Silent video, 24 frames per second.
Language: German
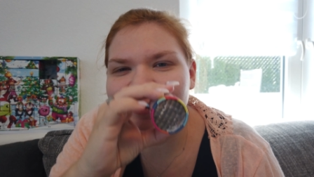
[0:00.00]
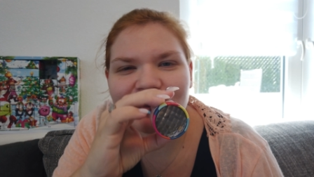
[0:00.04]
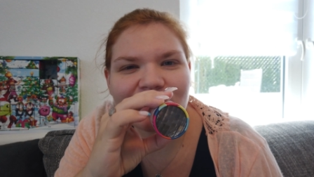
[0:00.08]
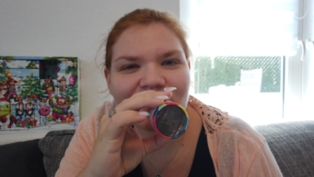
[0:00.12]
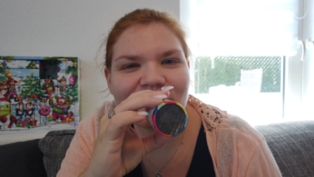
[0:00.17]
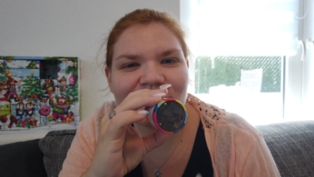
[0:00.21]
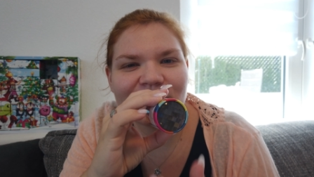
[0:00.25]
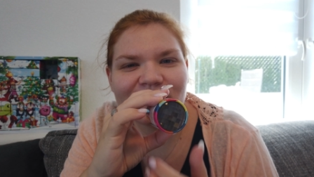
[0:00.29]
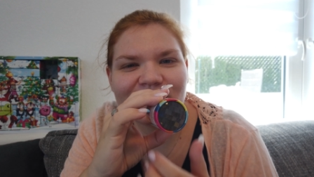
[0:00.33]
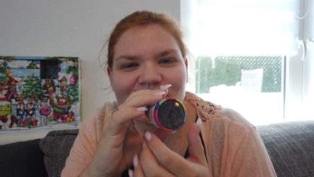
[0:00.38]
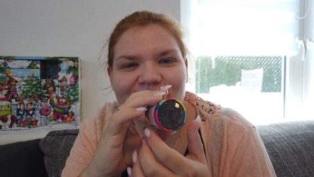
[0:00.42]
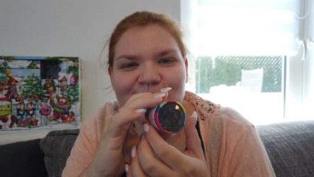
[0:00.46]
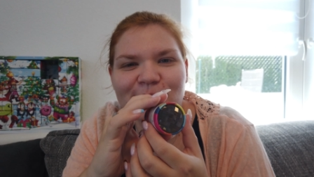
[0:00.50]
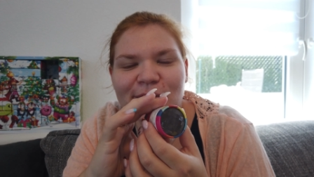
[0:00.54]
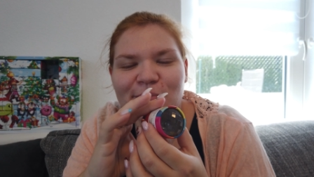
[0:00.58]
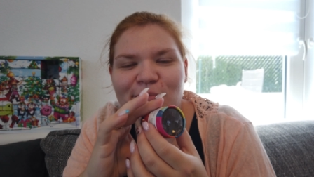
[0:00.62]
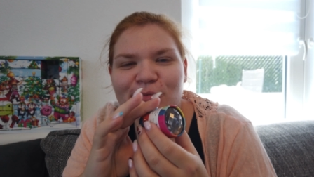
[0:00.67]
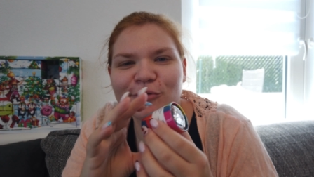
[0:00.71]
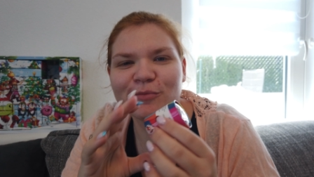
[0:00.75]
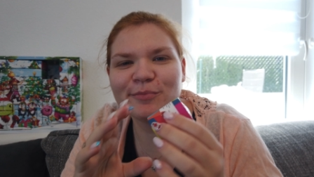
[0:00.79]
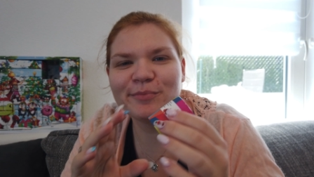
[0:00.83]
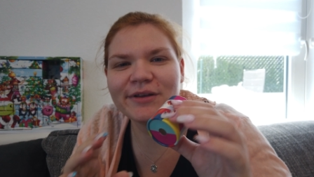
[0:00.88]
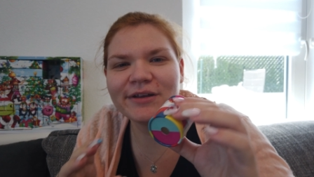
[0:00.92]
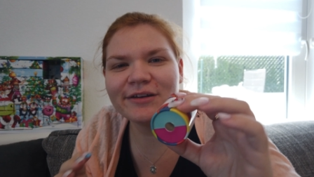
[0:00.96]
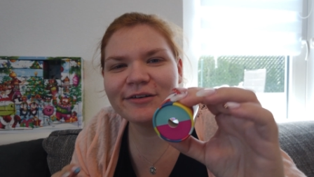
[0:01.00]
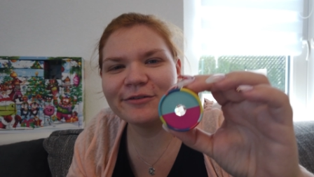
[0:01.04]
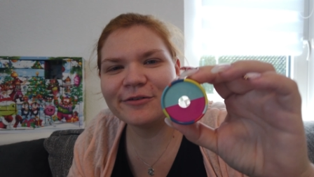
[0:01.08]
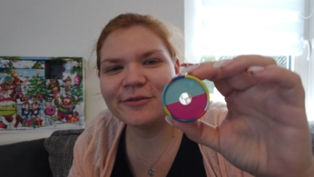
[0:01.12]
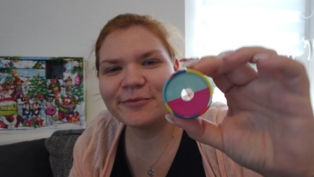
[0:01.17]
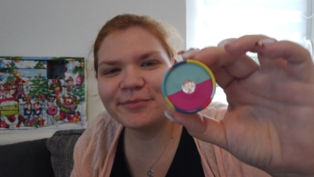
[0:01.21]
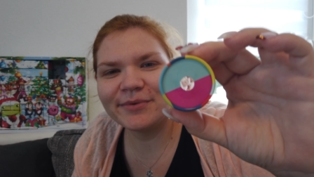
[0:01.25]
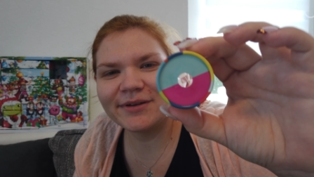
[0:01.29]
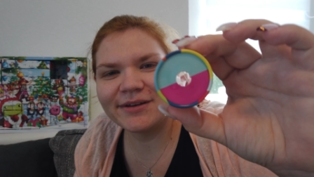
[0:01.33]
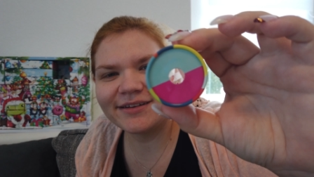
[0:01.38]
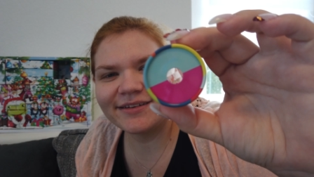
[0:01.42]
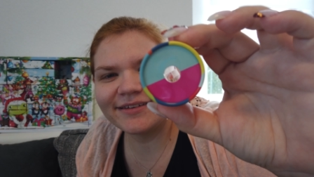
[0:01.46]
Ich, ich will mal probieren,
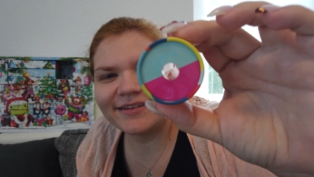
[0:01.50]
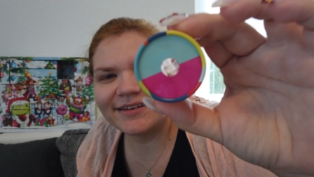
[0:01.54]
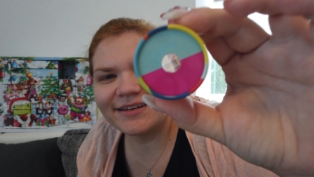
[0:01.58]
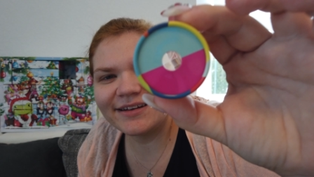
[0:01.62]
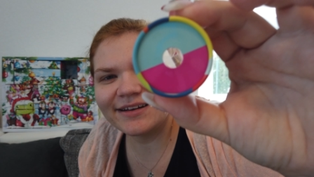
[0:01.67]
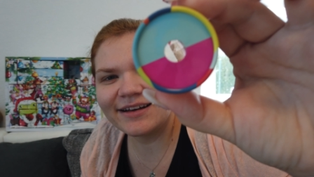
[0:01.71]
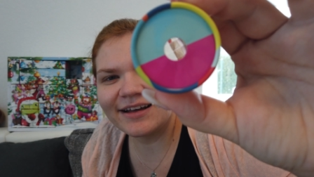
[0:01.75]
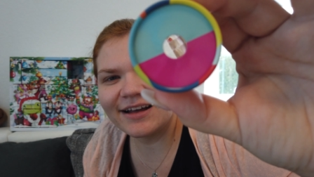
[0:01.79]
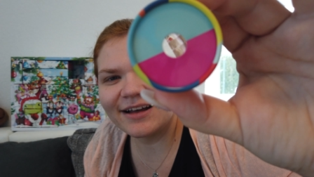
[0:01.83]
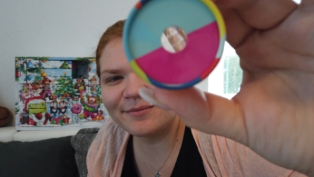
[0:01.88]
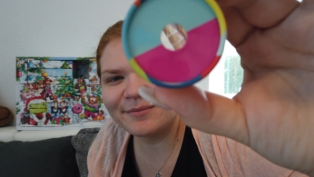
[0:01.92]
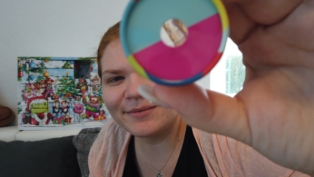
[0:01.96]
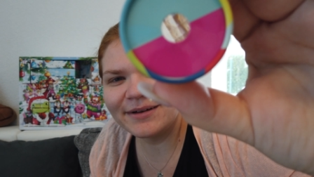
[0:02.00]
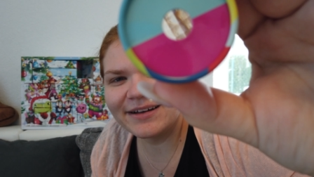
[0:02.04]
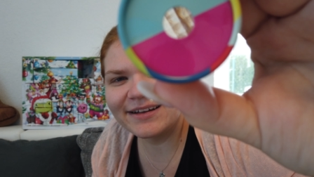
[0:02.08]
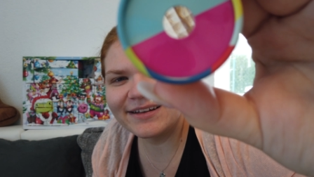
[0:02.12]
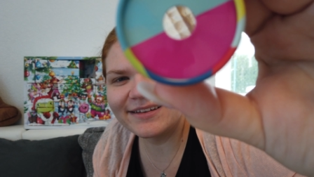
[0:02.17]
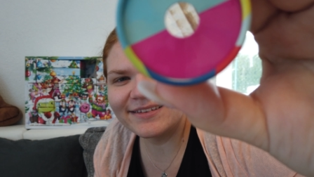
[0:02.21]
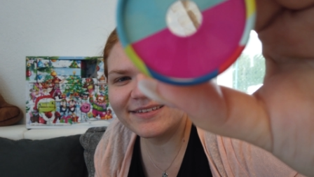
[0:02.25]
ob ihr das in der Kamera